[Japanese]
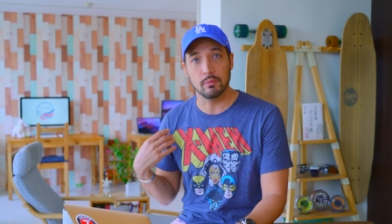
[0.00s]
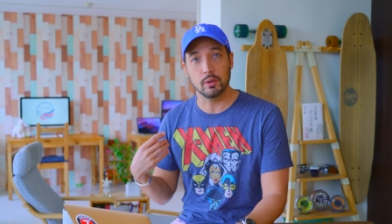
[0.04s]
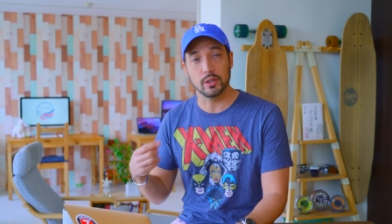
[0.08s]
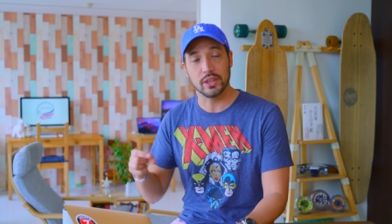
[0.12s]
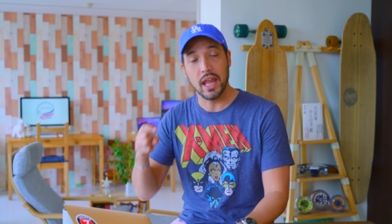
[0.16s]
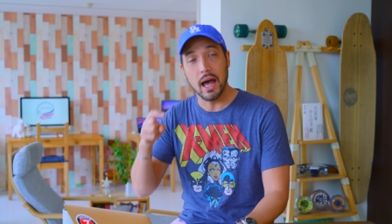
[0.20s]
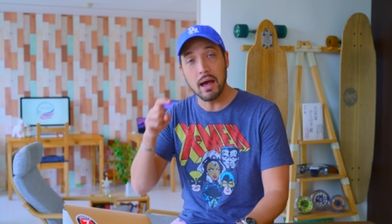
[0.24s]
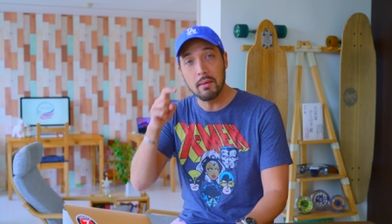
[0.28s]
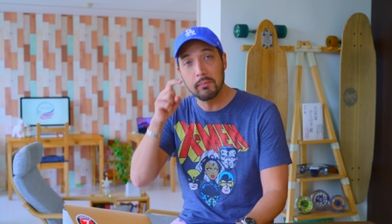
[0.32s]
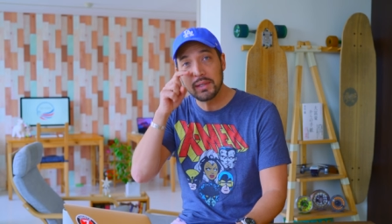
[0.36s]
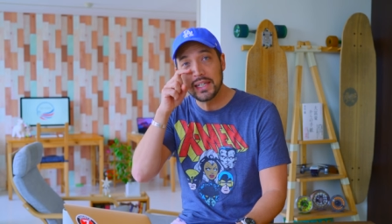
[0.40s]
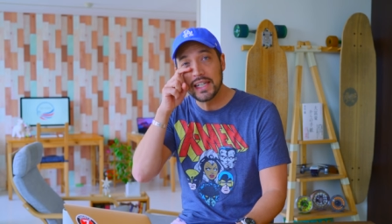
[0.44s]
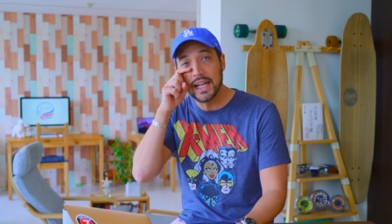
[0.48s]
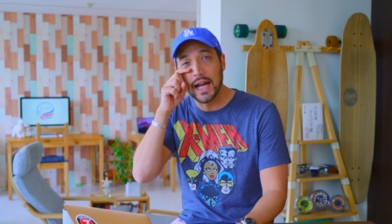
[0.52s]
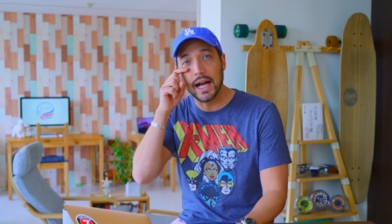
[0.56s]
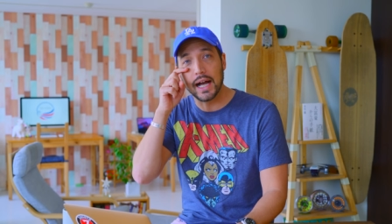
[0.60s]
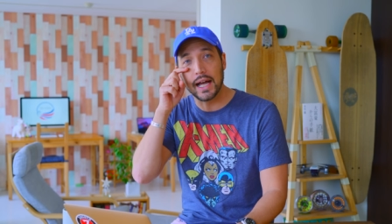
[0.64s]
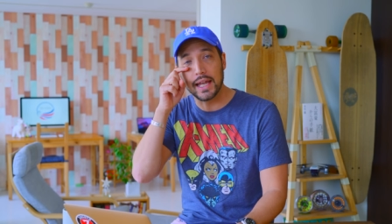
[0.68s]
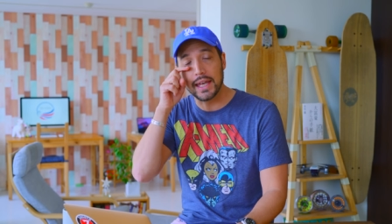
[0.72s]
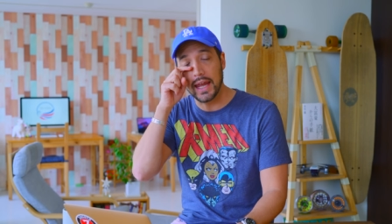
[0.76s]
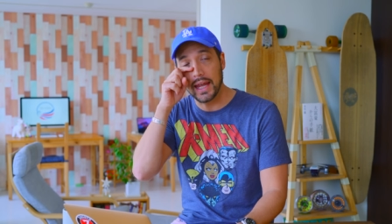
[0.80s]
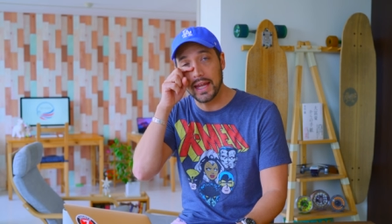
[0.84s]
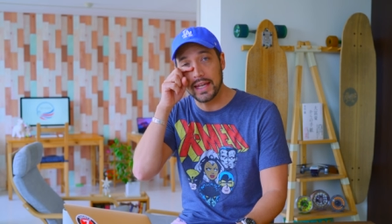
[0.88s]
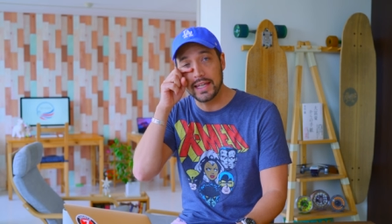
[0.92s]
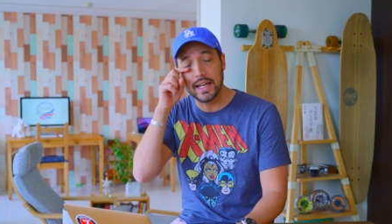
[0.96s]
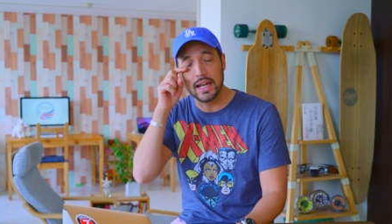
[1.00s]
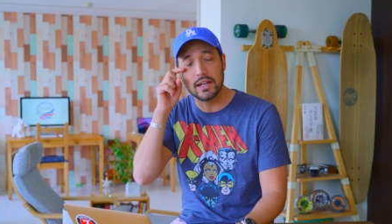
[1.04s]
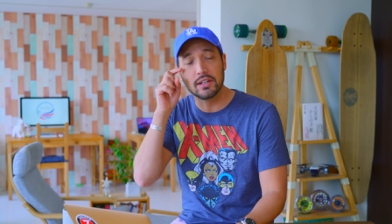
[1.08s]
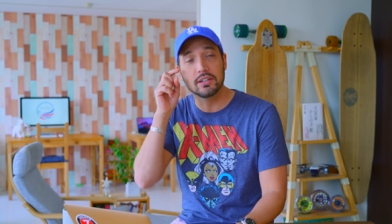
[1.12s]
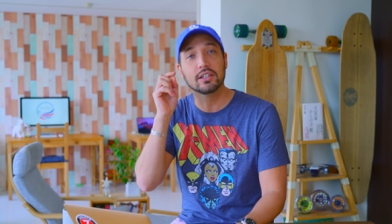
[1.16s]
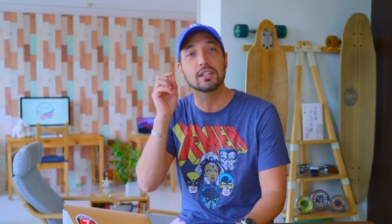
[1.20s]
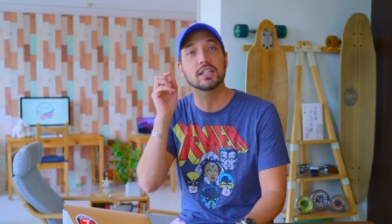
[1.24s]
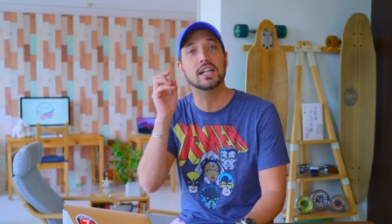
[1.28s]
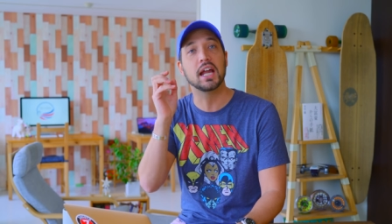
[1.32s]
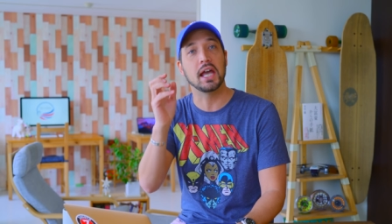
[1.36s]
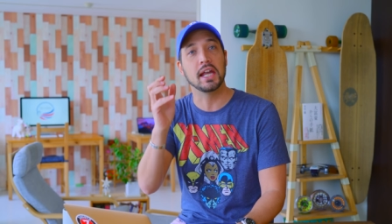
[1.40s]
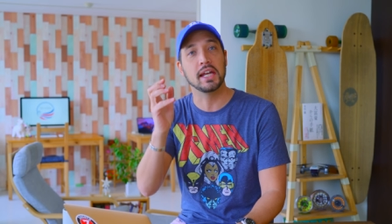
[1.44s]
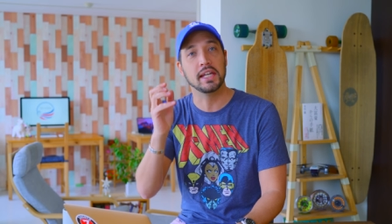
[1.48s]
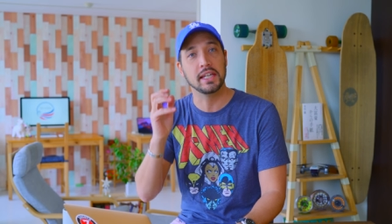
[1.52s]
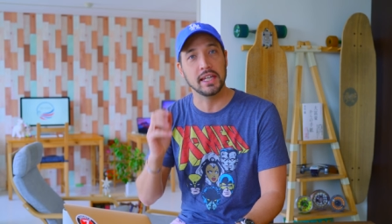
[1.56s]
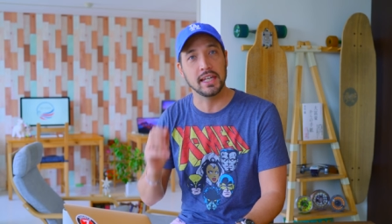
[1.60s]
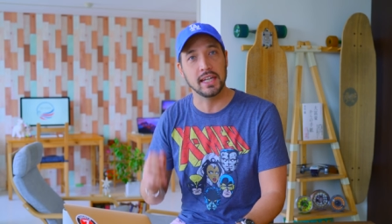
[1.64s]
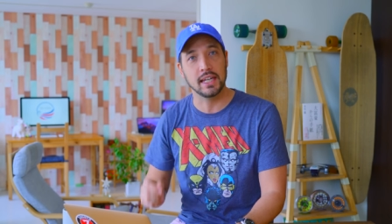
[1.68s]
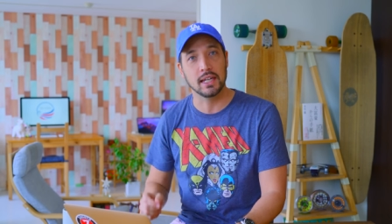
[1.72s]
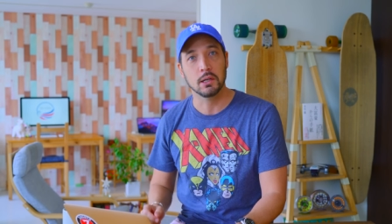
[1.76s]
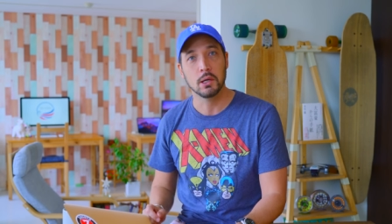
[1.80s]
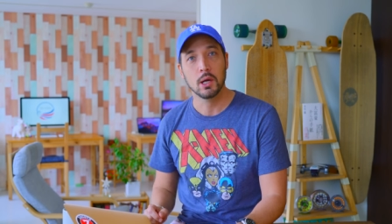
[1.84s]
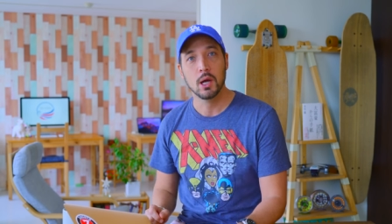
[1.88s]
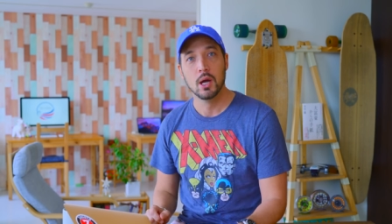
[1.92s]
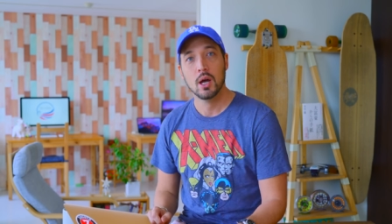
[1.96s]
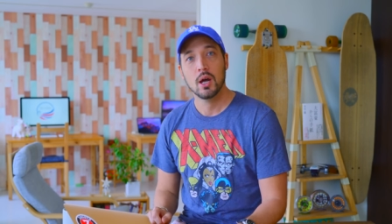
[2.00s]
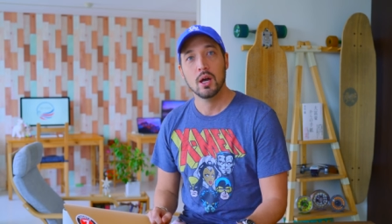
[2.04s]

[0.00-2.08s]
もう涙がね、出るぐらいに